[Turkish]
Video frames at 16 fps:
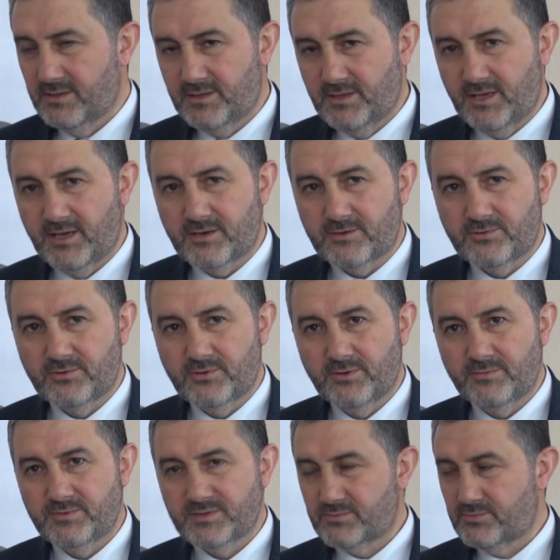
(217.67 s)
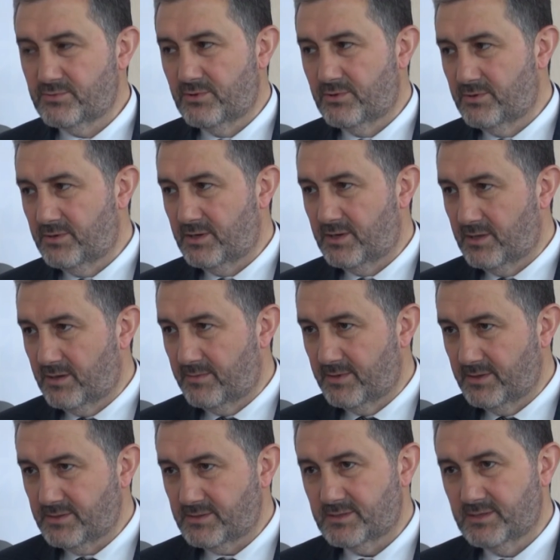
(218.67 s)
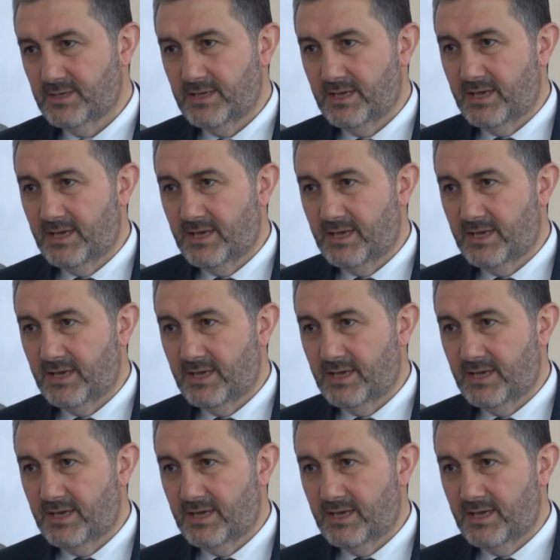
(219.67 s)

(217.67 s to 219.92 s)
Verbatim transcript: Diğer türlü biz bunun önüne alamayız.